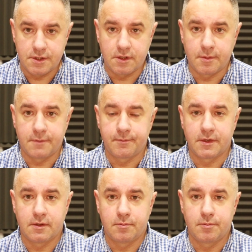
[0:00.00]
Dzień dobry.
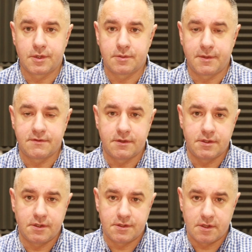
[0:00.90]
E, proszę Państwa,
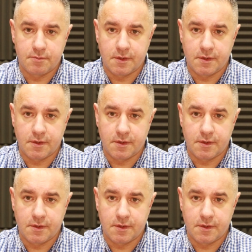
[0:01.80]
dzisiaj chciałem